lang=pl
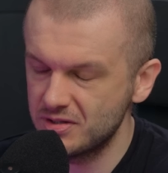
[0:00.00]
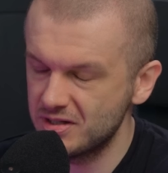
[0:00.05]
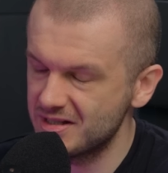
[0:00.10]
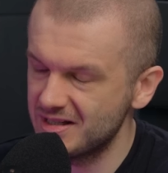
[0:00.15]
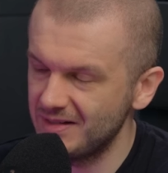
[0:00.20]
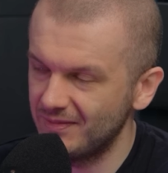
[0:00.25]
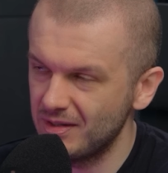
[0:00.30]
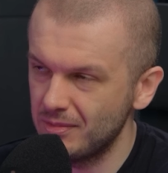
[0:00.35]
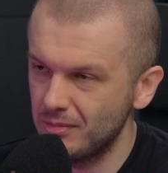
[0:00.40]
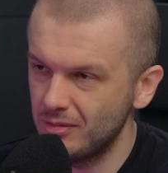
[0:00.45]
się
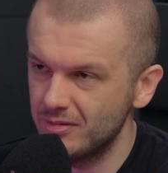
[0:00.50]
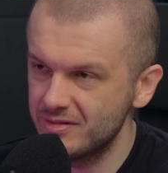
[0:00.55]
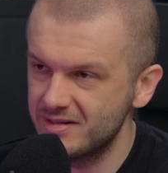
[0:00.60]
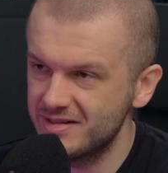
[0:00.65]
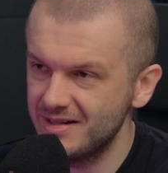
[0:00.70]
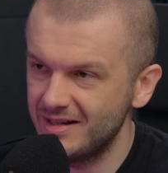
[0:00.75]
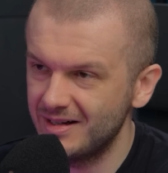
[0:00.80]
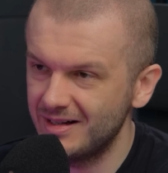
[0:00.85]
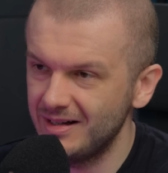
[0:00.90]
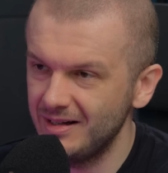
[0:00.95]
stawiało od
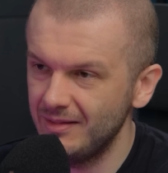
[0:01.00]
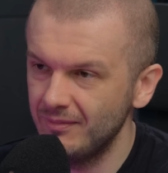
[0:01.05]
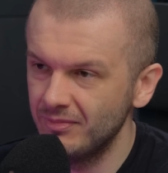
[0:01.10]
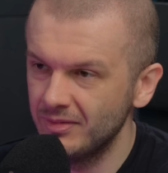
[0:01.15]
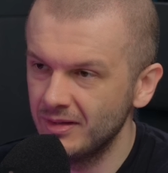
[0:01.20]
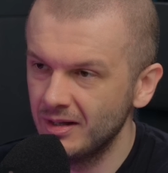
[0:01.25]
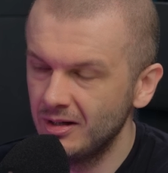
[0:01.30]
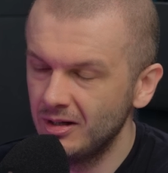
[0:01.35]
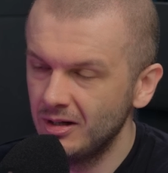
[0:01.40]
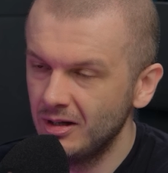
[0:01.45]
zera,
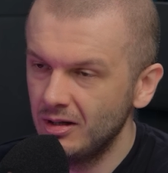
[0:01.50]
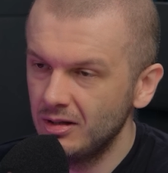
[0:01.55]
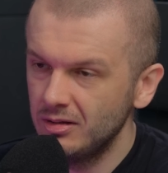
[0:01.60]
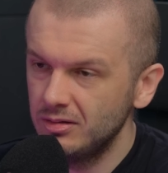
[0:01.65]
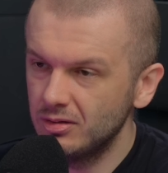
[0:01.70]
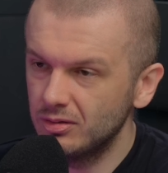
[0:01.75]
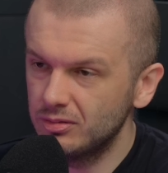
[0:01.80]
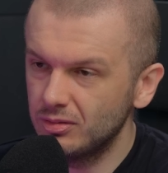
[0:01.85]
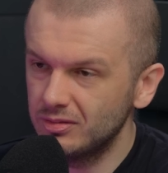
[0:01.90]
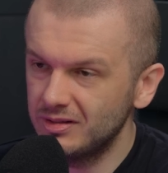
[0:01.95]

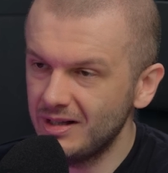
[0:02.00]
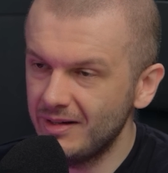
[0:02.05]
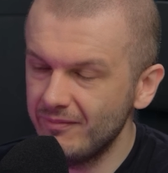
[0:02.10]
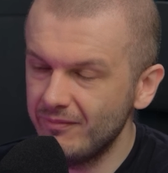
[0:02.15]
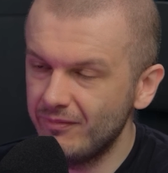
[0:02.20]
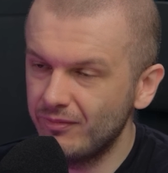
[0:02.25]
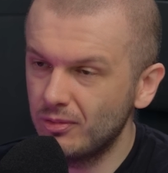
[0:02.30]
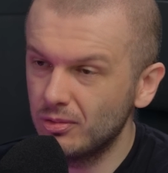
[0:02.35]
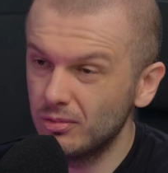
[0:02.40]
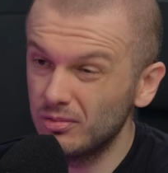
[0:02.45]
no to tam
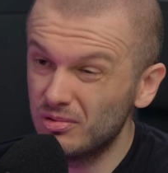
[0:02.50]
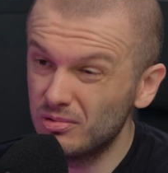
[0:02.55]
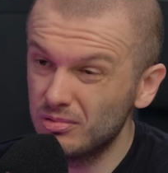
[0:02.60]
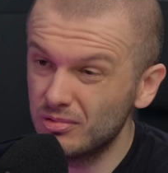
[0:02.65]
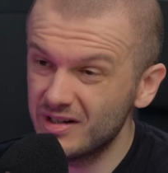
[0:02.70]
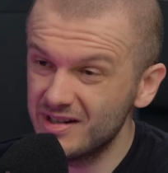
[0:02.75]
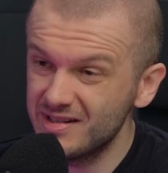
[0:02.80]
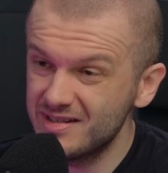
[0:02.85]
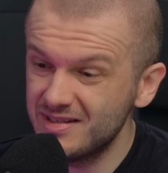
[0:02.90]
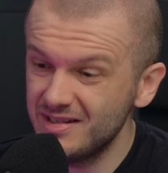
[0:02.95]
w
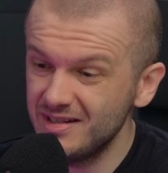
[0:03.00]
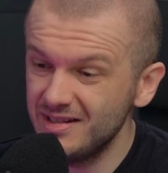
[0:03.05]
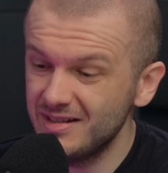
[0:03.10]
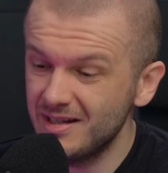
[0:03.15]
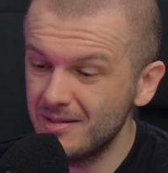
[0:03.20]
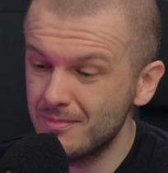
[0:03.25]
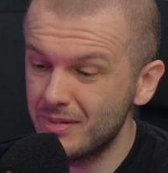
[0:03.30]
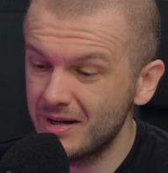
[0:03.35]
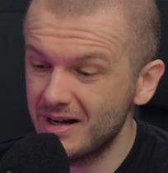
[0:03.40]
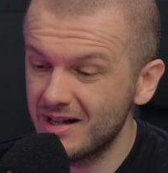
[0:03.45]

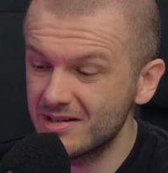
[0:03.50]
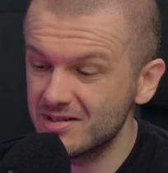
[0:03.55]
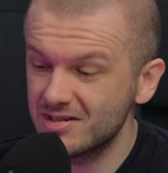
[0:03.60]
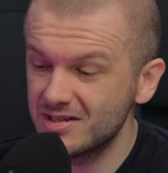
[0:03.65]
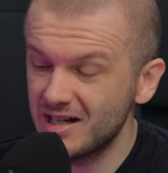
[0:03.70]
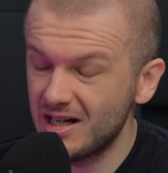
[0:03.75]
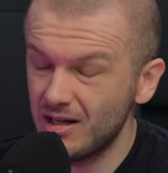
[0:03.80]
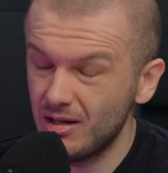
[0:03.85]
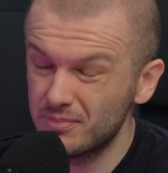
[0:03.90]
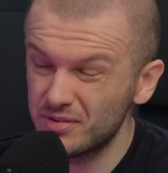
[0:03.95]
konkurencyjnej
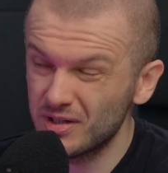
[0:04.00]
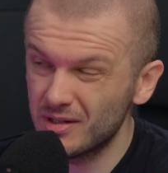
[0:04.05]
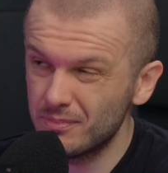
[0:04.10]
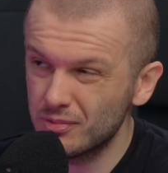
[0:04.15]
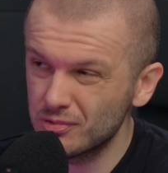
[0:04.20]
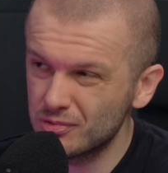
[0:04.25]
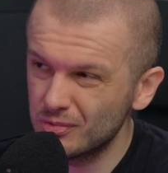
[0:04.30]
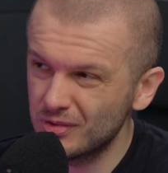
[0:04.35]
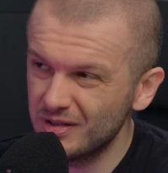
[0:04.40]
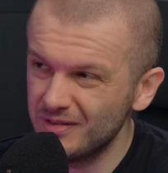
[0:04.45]
branży, a obszar
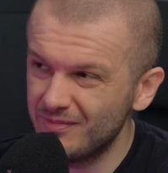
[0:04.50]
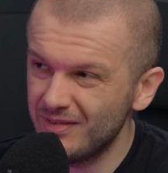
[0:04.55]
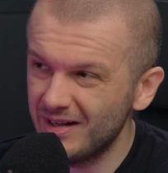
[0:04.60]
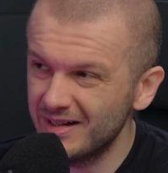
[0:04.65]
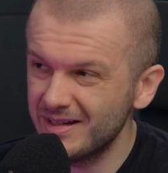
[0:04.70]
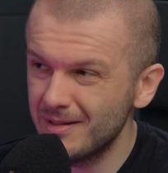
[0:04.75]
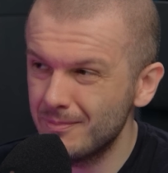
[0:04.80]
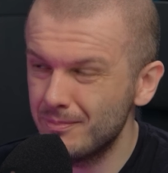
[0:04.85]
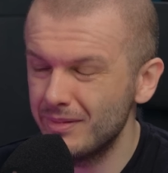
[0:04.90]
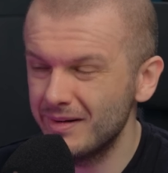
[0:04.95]

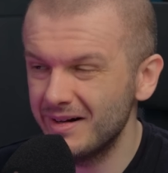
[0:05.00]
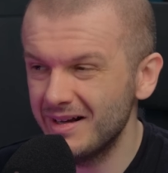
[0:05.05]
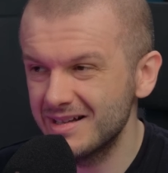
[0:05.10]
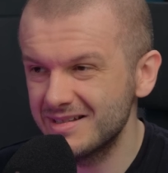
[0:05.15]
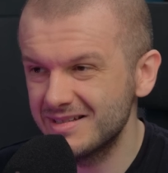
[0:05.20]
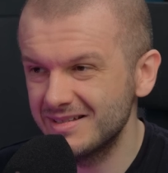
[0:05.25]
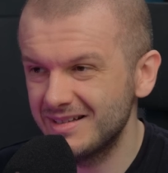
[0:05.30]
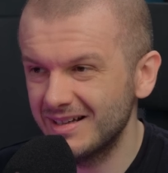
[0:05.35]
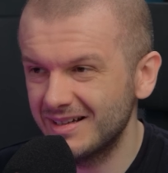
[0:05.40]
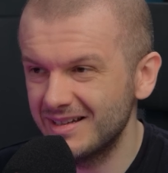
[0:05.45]
poszukiwania
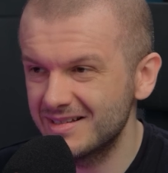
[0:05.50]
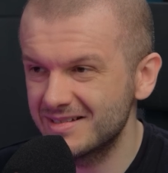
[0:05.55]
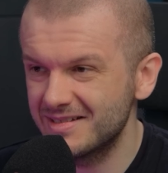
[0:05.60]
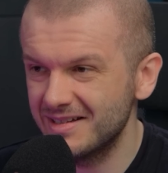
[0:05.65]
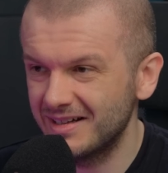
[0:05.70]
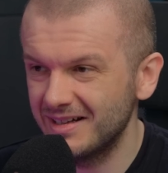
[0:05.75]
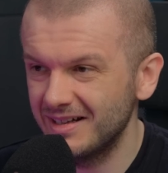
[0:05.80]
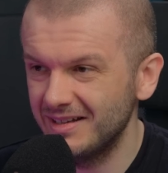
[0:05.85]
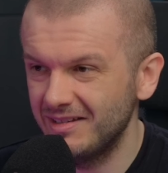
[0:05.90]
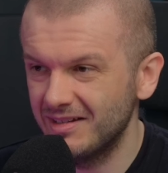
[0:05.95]
pracy takich
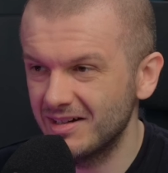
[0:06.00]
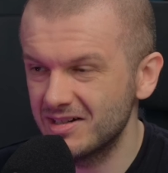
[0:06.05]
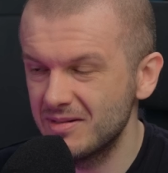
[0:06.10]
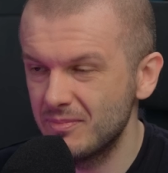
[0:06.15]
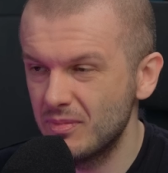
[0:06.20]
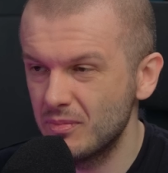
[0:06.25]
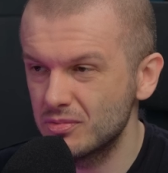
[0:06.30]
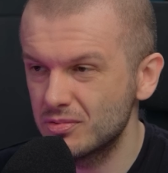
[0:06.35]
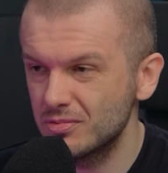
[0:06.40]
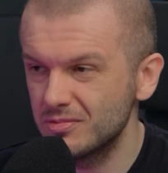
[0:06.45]
zagadnień raczej
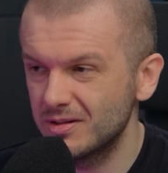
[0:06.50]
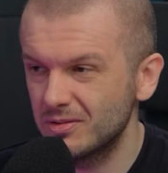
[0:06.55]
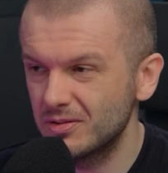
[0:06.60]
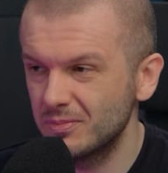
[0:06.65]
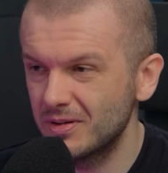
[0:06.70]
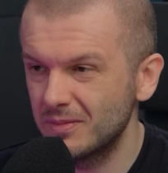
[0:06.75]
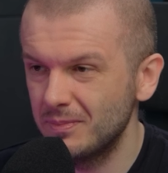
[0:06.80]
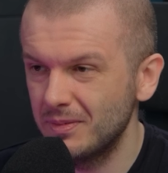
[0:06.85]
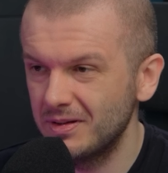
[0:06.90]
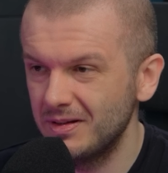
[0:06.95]
bym już uznał z
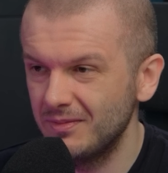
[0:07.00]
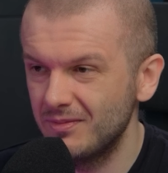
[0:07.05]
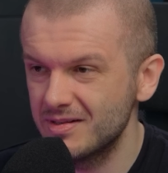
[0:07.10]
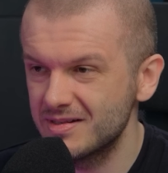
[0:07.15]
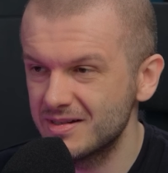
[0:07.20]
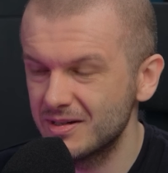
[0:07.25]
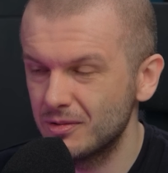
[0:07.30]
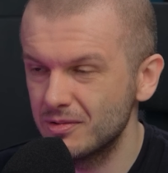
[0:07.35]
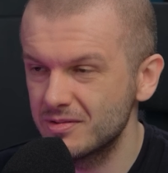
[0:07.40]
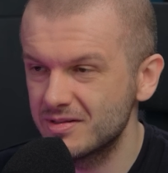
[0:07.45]
perspektywy
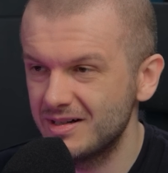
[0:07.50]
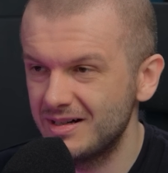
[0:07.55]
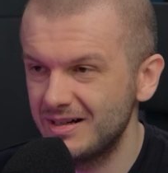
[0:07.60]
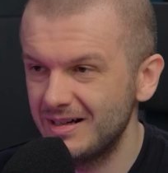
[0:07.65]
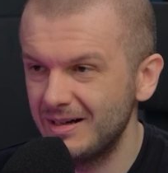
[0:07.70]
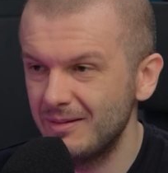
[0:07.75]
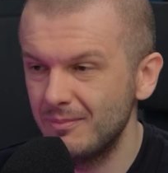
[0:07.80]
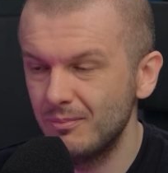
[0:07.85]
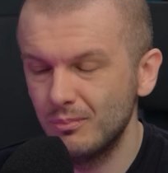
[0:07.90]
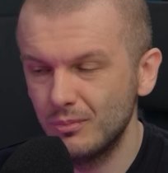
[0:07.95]
SEO
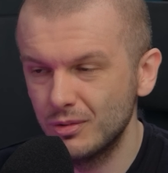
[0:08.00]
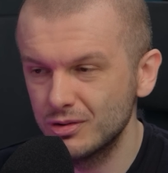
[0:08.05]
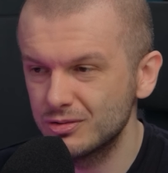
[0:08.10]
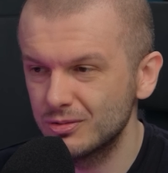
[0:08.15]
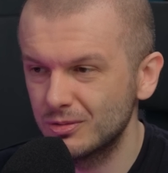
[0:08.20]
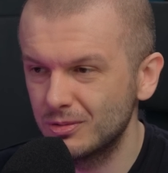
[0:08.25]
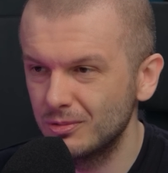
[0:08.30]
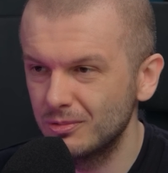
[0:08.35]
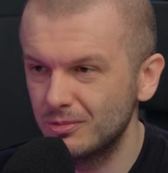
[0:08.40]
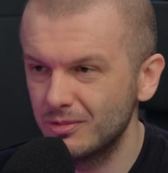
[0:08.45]
za
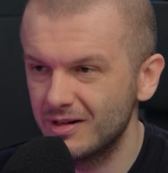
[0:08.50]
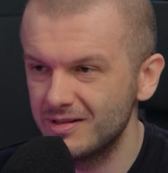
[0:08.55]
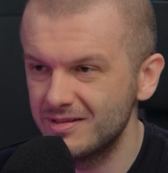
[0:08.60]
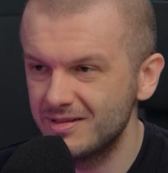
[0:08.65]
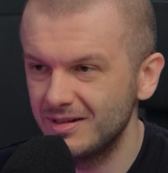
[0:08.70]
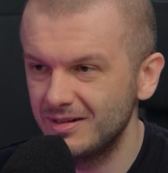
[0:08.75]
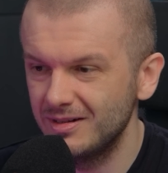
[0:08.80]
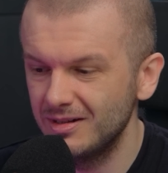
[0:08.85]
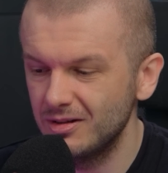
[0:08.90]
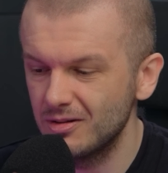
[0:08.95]
mocno
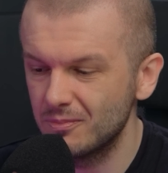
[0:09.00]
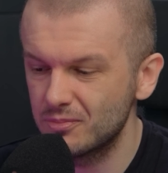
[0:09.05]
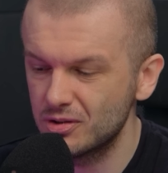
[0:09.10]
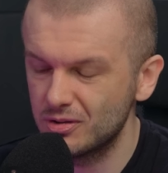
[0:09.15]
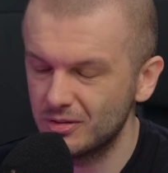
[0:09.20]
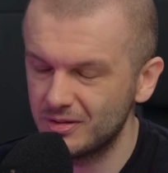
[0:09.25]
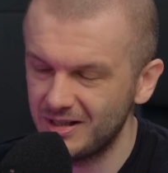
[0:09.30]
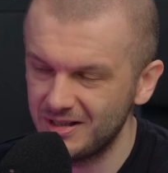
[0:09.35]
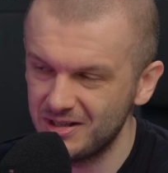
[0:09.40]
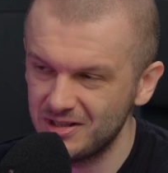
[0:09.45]
konkurencyjny, to przy
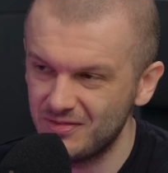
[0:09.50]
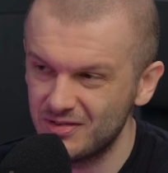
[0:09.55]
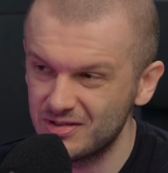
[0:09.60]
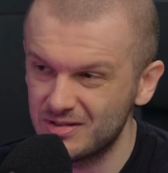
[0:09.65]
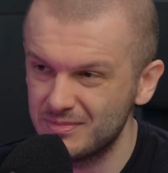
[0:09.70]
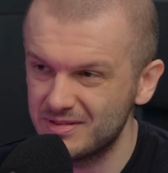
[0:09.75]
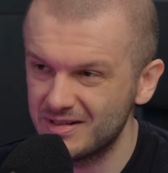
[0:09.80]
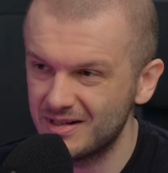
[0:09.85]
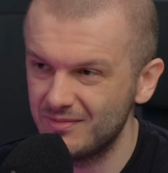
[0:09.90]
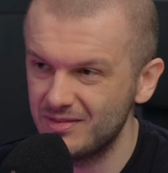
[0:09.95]
totalnie
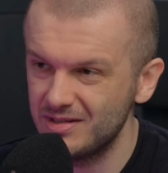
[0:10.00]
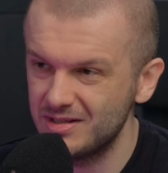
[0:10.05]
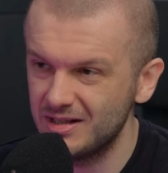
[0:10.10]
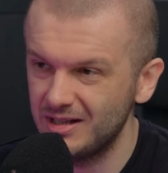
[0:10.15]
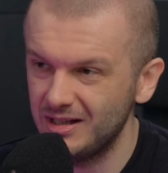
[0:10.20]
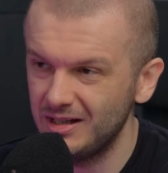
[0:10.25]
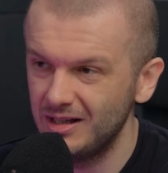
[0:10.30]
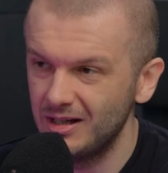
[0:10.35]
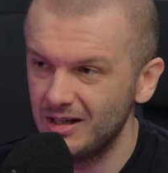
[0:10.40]
świeżym serwisie